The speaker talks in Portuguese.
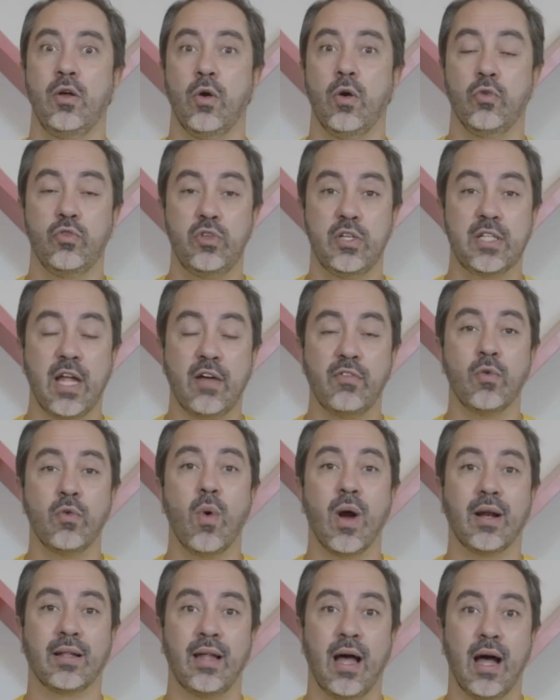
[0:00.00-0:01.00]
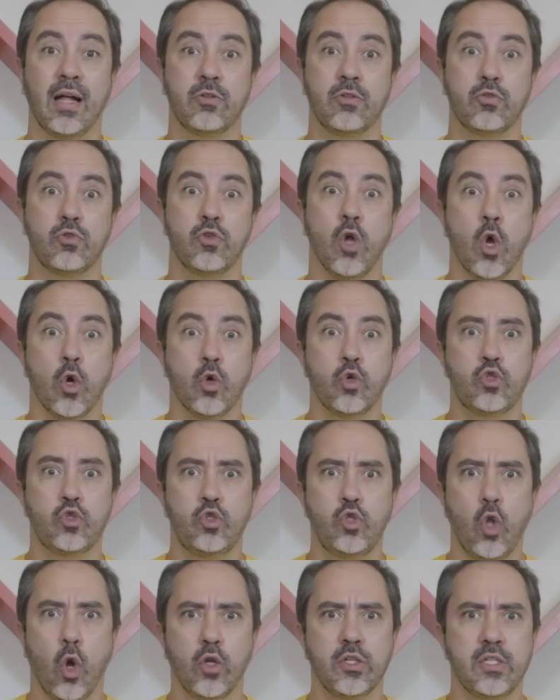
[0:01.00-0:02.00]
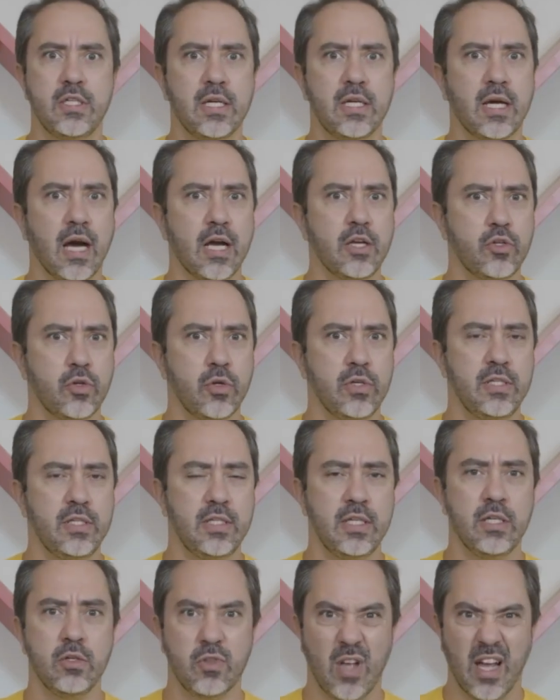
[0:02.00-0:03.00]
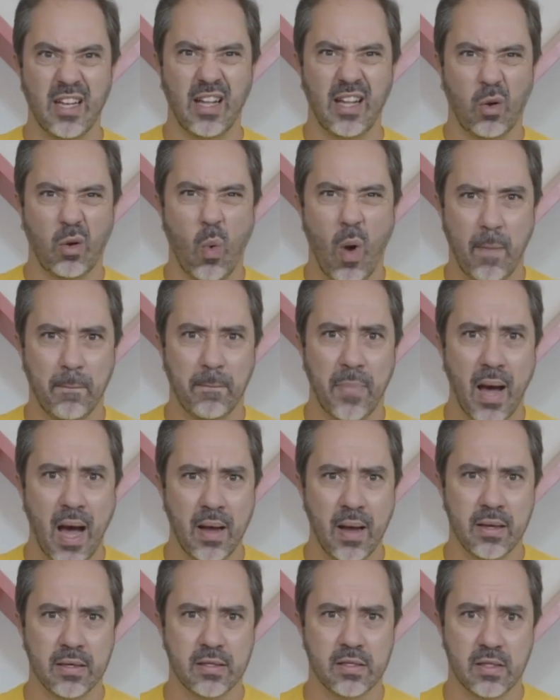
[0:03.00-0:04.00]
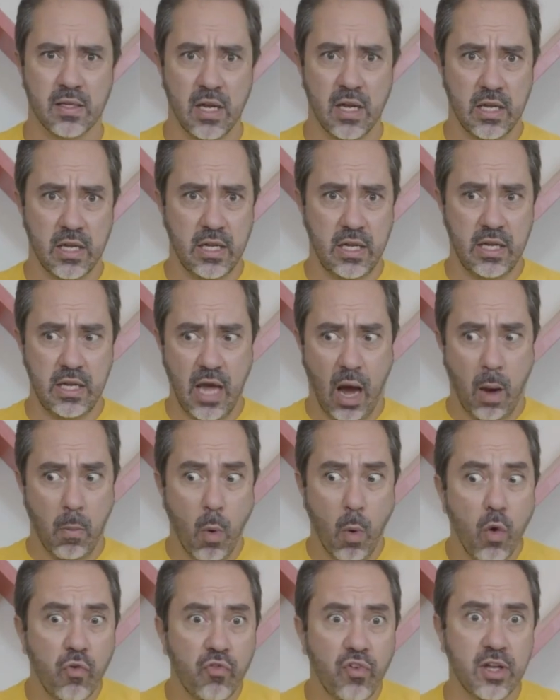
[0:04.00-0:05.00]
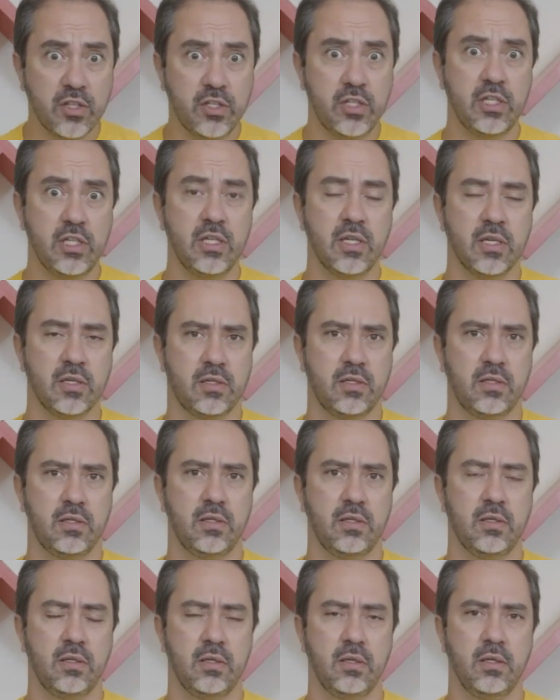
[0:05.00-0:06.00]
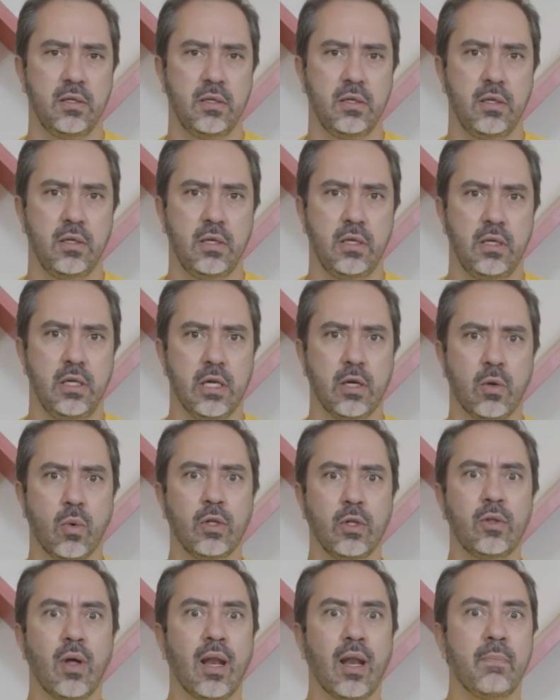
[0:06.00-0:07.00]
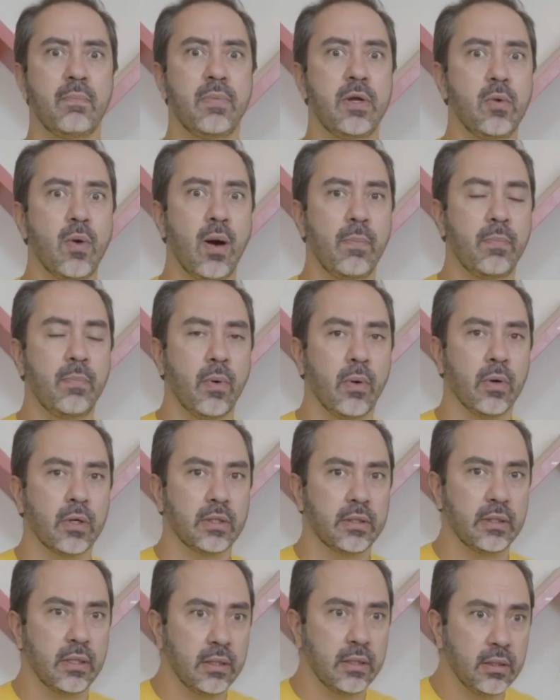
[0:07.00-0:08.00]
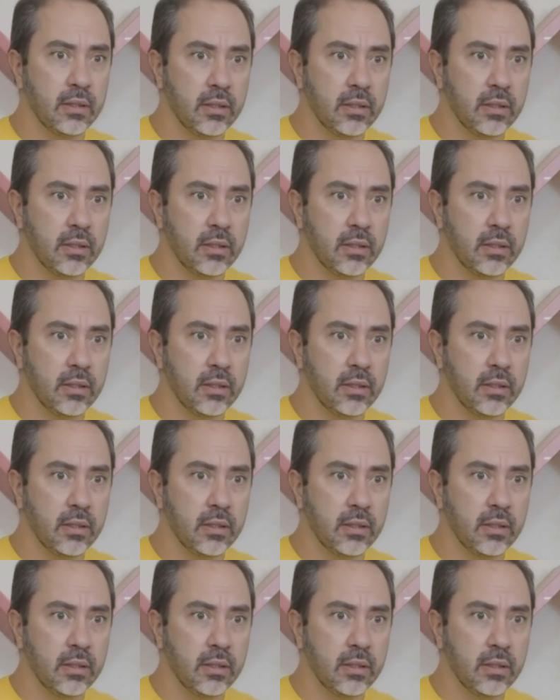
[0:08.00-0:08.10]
onde estavam guardados os doze caixõezinhos, ainda com aparas e almofadinhas. E quando ela abriu a porta,